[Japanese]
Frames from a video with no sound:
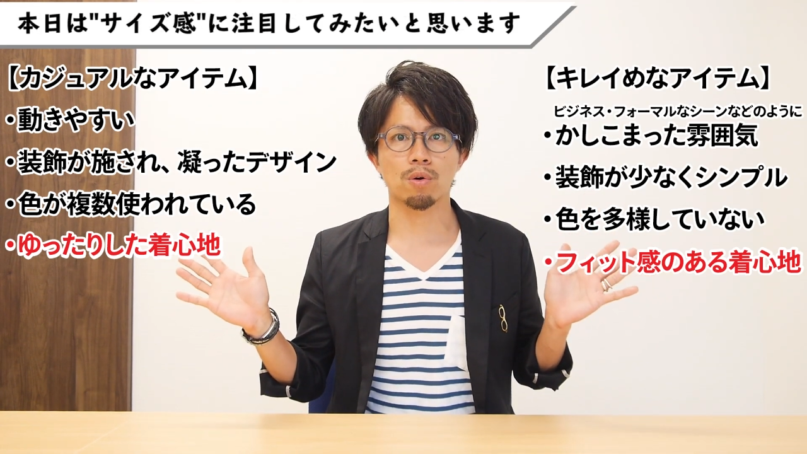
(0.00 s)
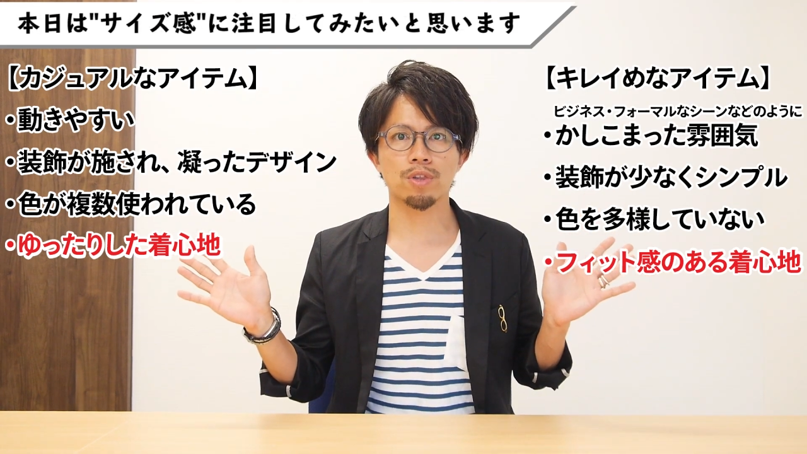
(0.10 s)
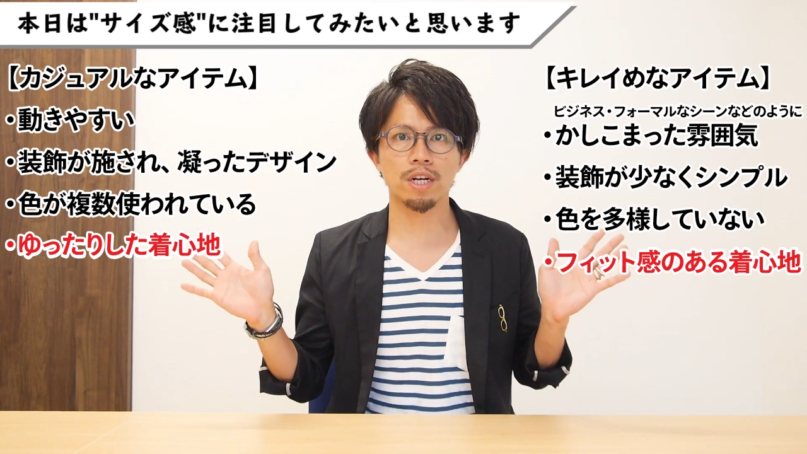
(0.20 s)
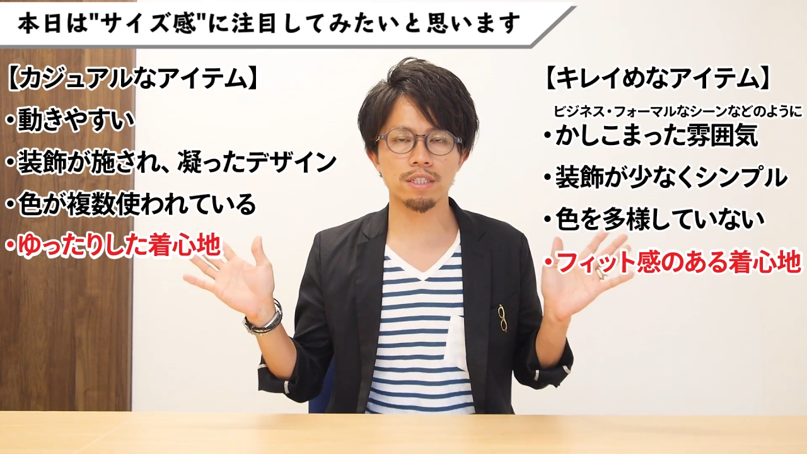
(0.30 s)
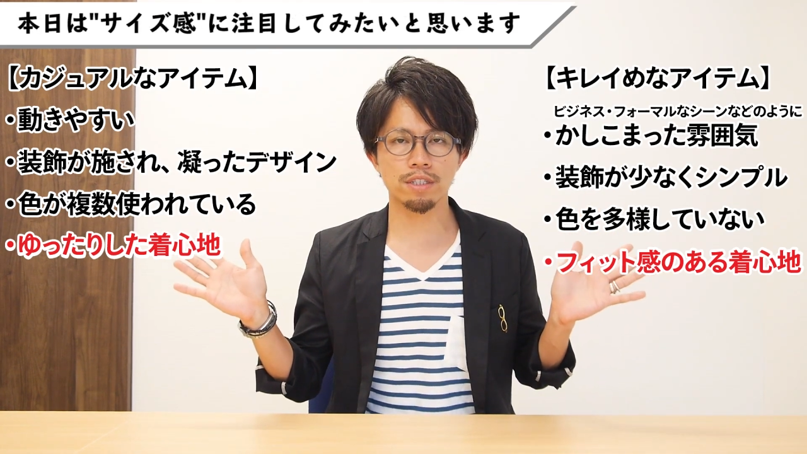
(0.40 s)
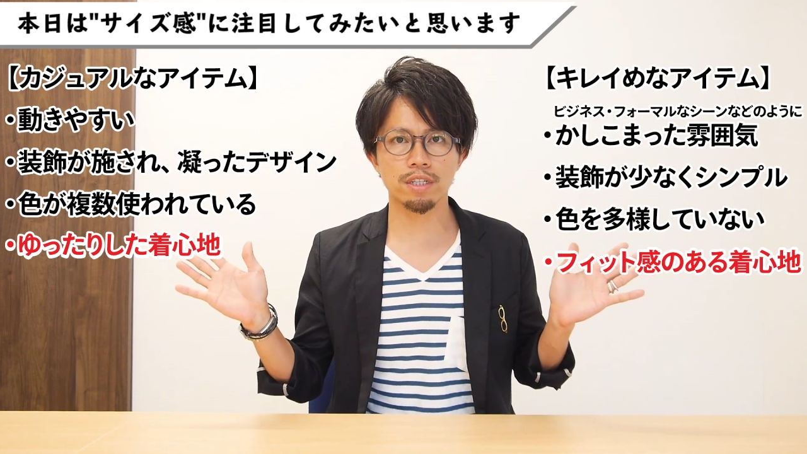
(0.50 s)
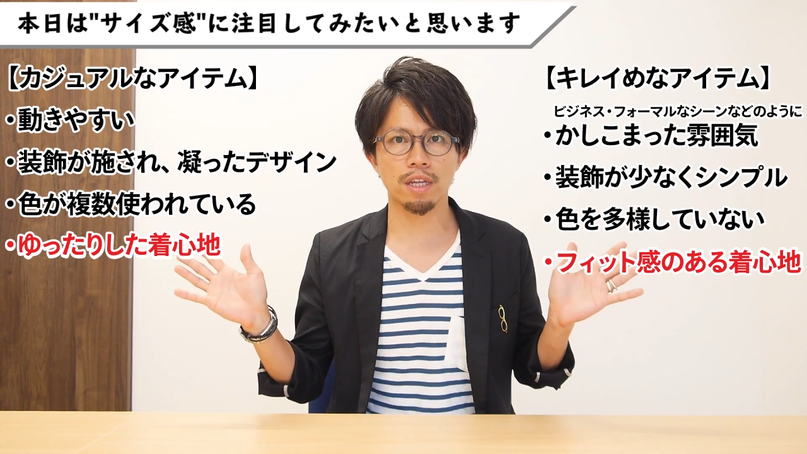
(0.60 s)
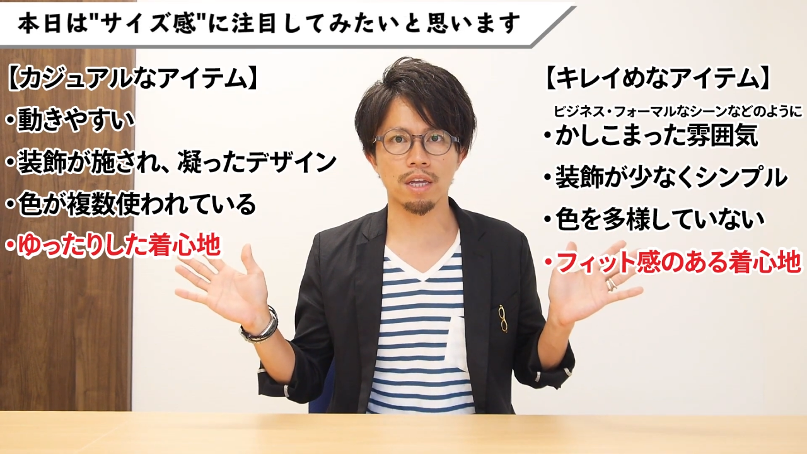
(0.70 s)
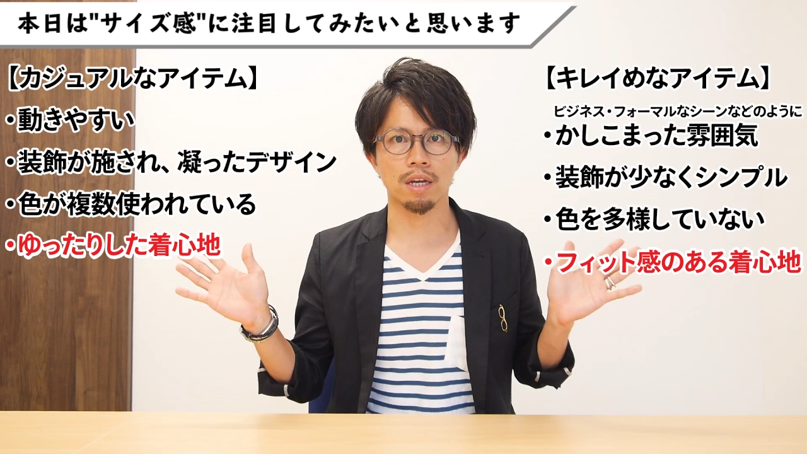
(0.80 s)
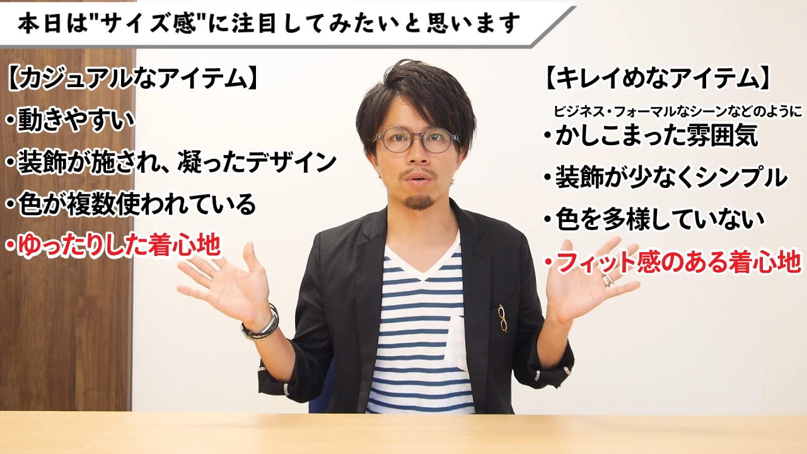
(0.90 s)
こちらについ
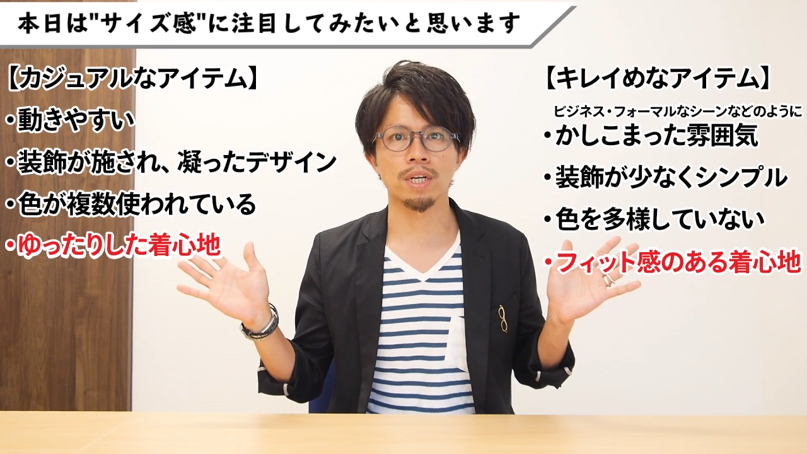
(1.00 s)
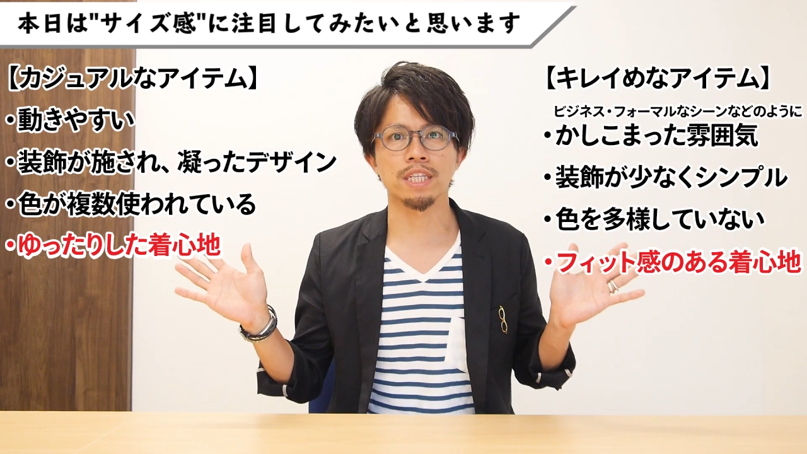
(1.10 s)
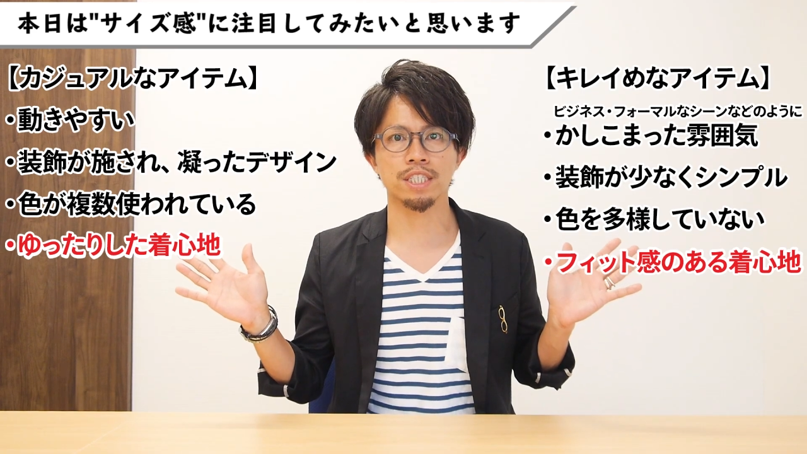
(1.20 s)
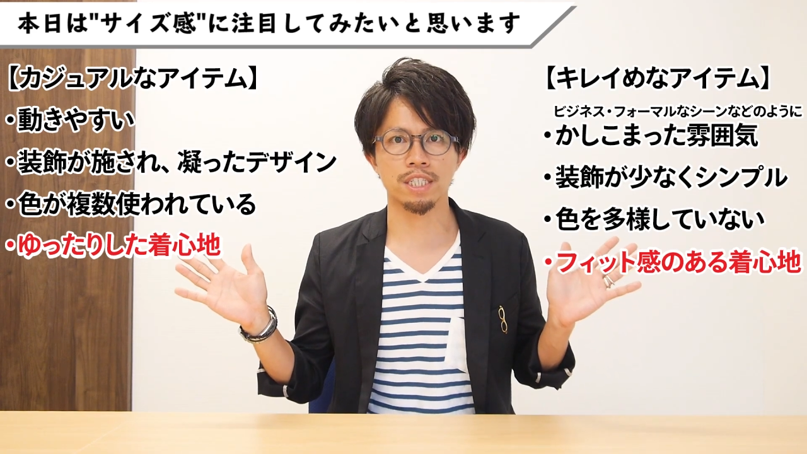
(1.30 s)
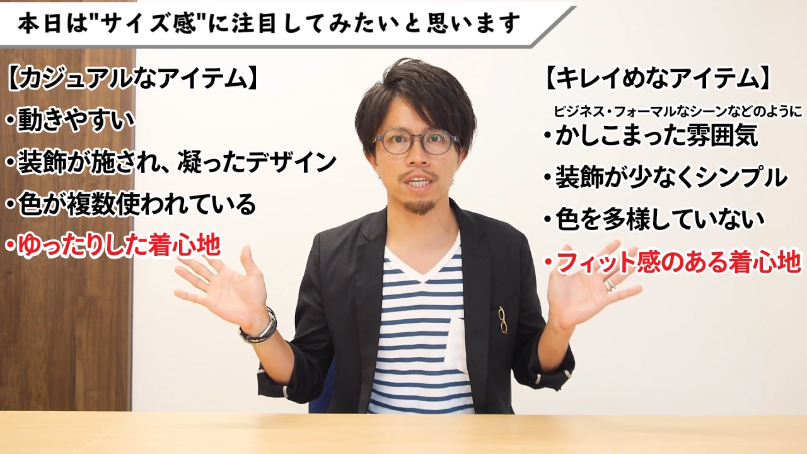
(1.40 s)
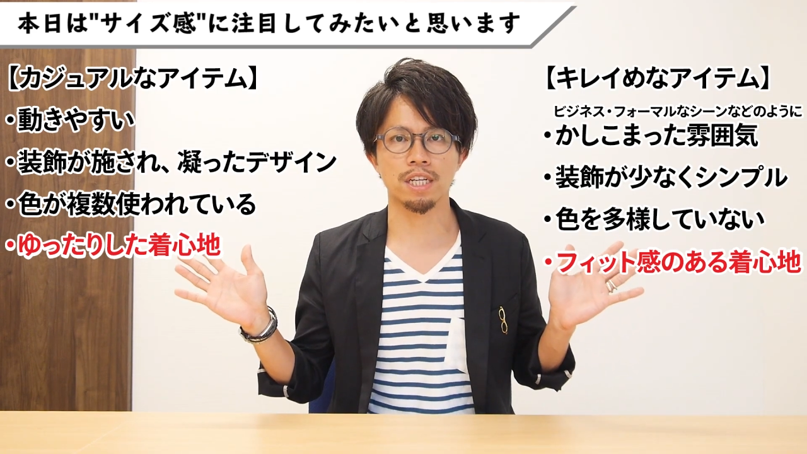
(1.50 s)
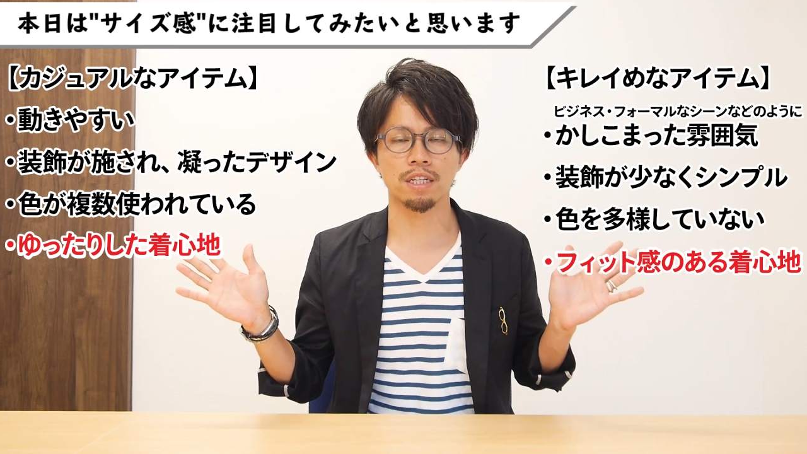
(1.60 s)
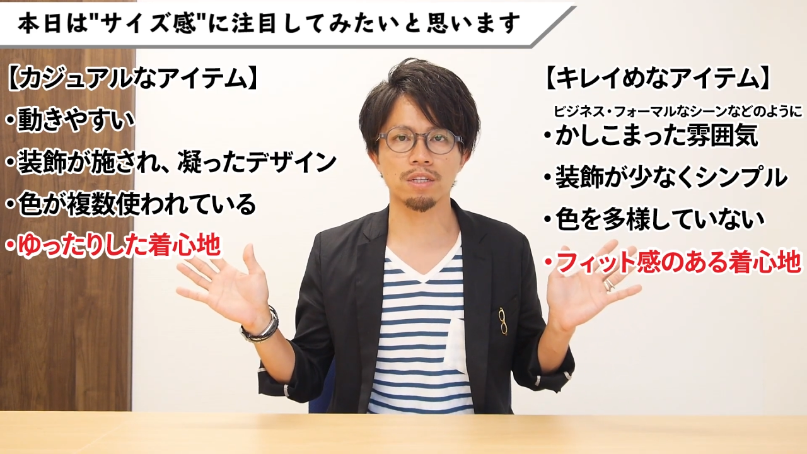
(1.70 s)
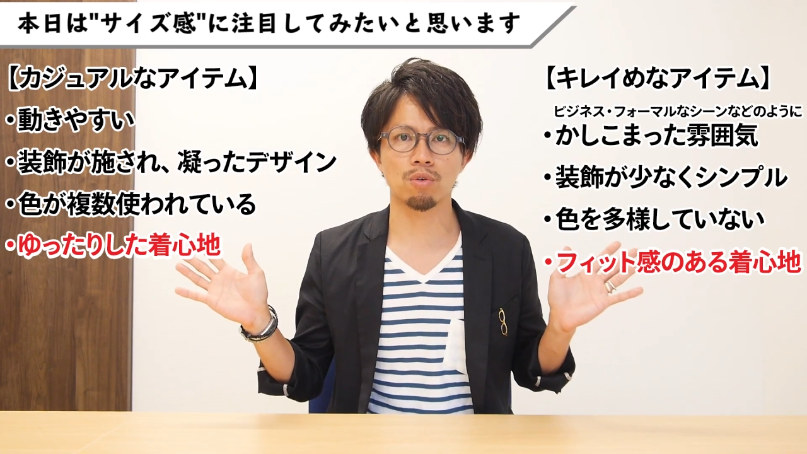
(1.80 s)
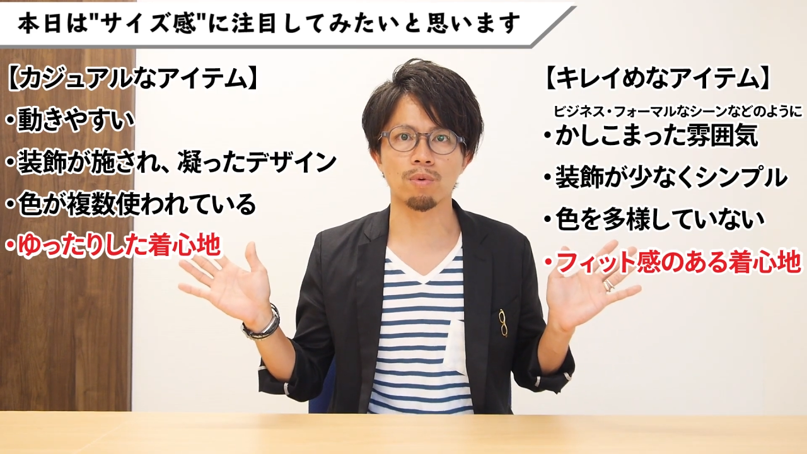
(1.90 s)
てお話ししていきたい
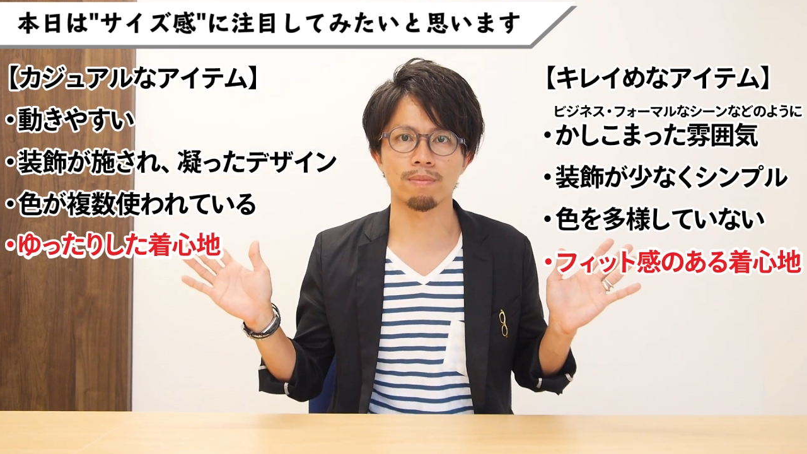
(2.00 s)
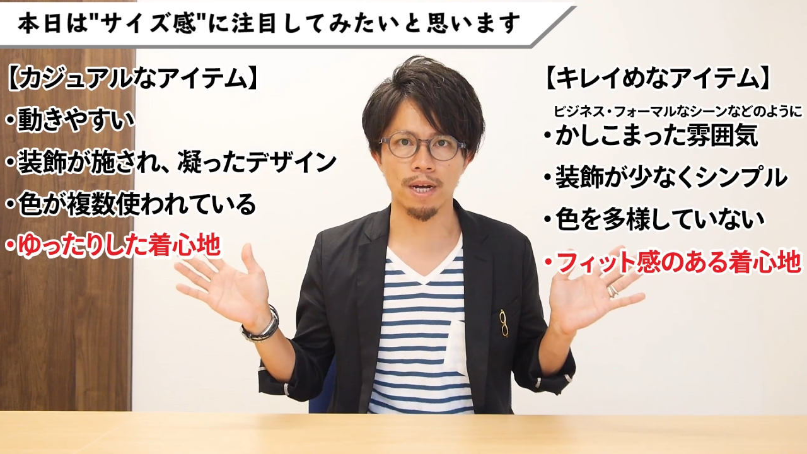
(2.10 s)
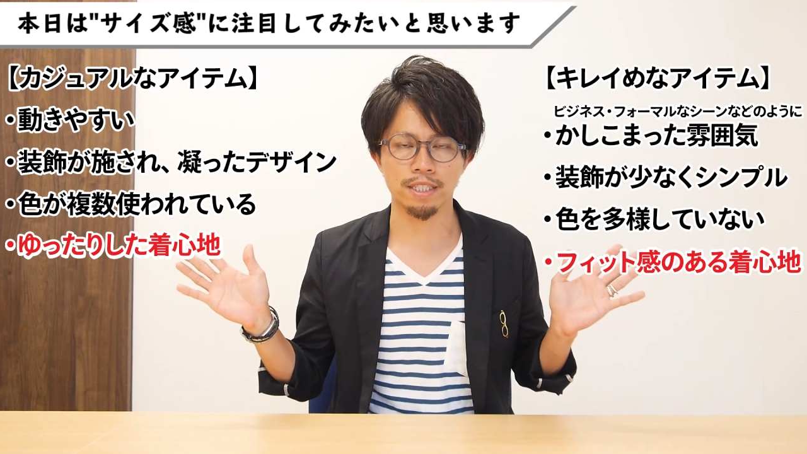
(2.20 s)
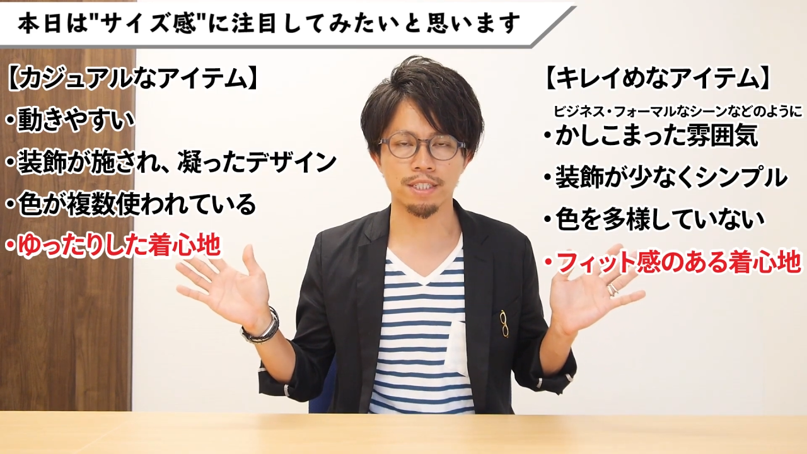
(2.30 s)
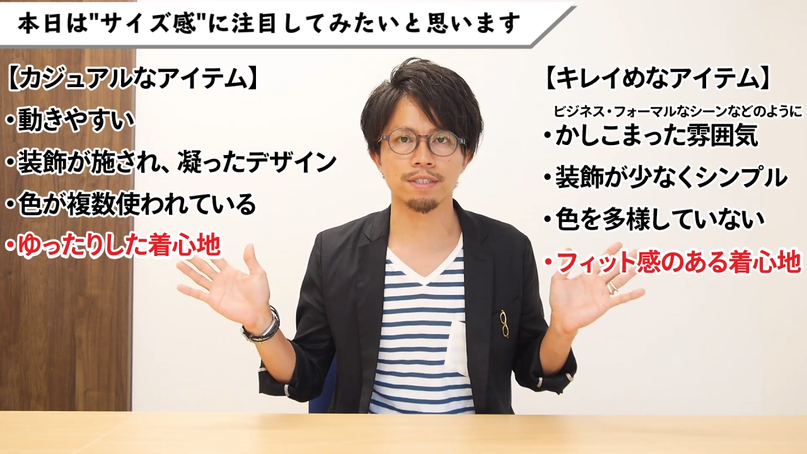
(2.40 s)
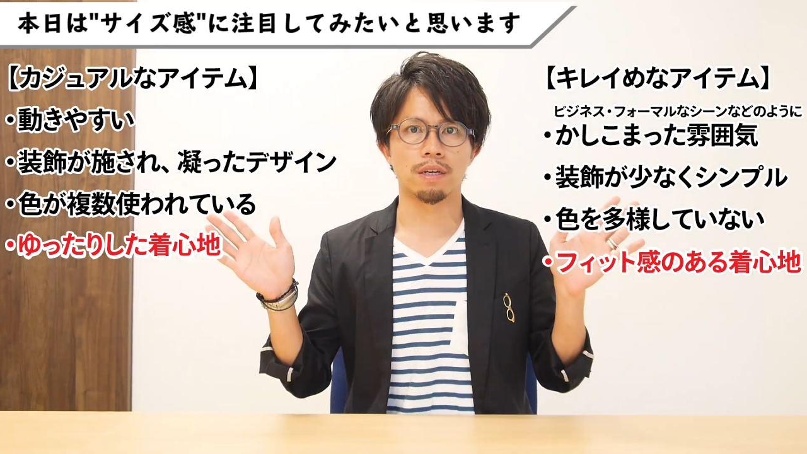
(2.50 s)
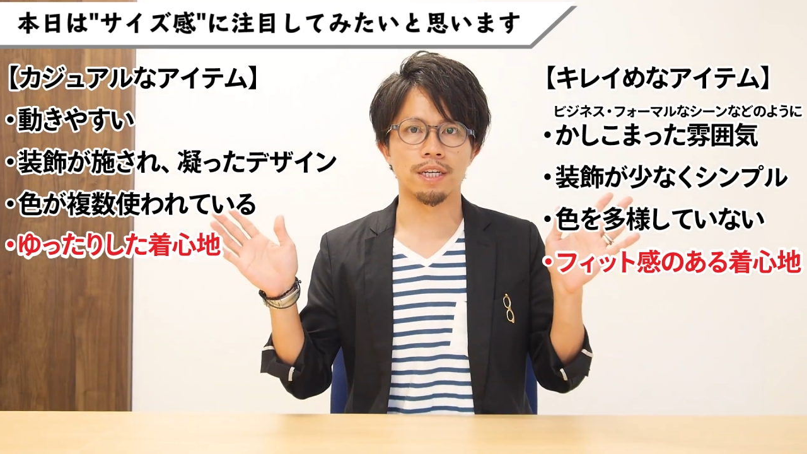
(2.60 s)
なと思います。